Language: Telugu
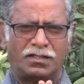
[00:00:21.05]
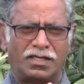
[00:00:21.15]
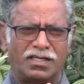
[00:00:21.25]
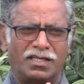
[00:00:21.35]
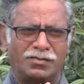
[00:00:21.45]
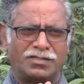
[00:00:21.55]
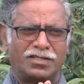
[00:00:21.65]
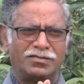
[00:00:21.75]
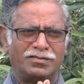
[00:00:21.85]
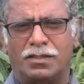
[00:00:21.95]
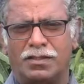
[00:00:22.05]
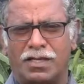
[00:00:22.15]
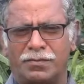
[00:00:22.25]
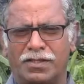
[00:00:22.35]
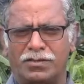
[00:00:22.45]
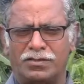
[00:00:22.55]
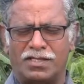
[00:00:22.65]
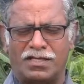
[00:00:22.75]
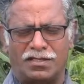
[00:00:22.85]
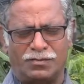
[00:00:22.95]
అందరికీ నమస్కారం నా పేరు
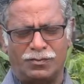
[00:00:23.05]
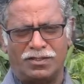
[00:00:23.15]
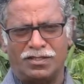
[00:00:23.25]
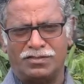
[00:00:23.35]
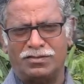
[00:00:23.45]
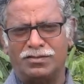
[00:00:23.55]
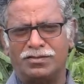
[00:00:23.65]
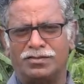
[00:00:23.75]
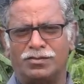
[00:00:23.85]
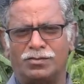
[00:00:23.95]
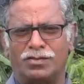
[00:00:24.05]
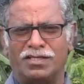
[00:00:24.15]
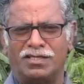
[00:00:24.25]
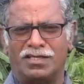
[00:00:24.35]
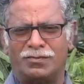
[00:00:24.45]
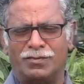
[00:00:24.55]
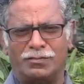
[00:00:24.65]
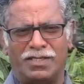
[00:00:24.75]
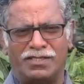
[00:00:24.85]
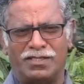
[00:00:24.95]
దాట్ల హనుమంతరాజు కూనేరు గ్రామం
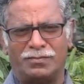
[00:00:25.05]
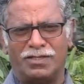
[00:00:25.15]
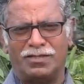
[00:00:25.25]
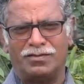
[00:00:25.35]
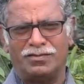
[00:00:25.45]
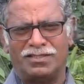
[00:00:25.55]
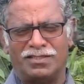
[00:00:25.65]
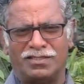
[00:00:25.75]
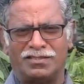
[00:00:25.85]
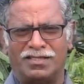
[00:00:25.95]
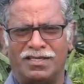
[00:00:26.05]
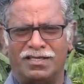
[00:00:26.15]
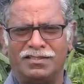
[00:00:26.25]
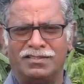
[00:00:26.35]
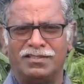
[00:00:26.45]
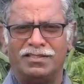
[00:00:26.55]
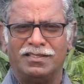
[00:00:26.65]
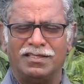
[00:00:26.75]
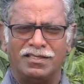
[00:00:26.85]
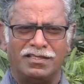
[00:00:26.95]
మెంటాడు మండలం విజయనగరం జిల్లా
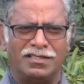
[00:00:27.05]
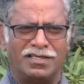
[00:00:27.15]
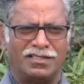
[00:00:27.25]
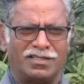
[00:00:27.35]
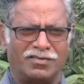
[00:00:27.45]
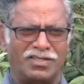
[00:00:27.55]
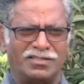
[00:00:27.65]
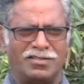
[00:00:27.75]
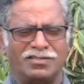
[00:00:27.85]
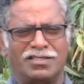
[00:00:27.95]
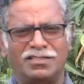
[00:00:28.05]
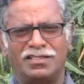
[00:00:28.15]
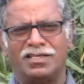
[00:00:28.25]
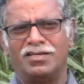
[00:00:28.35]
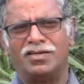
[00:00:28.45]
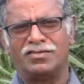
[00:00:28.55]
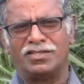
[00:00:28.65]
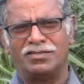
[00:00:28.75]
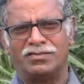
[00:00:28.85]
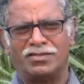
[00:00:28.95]
నేను గత ఇరవై ఐదు సంవత్సరాల నుంచి ఇక్కడ
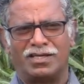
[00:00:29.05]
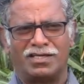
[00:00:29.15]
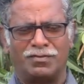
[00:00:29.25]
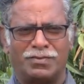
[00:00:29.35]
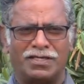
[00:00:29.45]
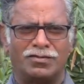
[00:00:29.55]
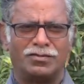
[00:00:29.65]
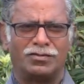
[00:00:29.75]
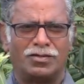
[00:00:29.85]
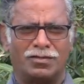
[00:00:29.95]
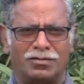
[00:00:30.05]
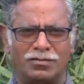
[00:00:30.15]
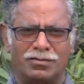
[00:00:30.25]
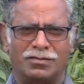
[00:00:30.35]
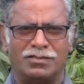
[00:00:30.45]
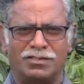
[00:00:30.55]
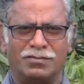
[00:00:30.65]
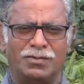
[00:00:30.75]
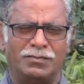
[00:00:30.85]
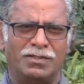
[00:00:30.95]
వ్యవసాయం వివిధ రకాల పంటలు తోటలు జీడి
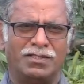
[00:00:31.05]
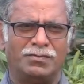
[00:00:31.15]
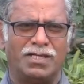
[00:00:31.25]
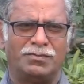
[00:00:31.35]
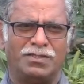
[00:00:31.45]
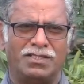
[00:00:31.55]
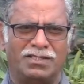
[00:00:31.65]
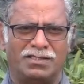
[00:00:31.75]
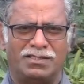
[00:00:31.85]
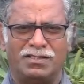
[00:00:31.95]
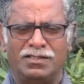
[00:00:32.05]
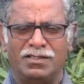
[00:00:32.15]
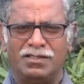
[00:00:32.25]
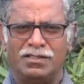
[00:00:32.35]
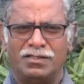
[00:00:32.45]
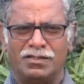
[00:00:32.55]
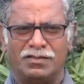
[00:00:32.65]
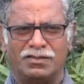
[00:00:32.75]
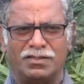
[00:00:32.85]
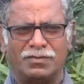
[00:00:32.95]
మామిడి మామిడి ఈ
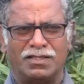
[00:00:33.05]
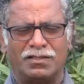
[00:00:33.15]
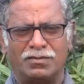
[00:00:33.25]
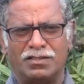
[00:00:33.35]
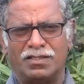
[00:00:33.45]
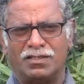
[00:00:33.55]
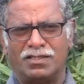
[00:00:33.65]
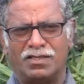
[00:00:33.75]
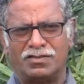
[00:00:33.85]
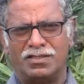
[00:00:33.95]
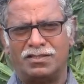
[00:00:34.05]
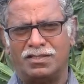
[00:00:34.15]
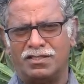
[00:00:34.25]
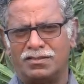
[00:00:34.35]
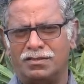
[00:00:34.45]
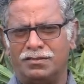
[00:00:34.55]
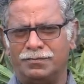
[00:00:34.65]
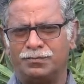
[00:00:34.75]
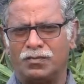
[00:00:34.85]
ఇతర పంటలతో నేను ఇక్కడ వ్యవసాయం చేస్తున్నాను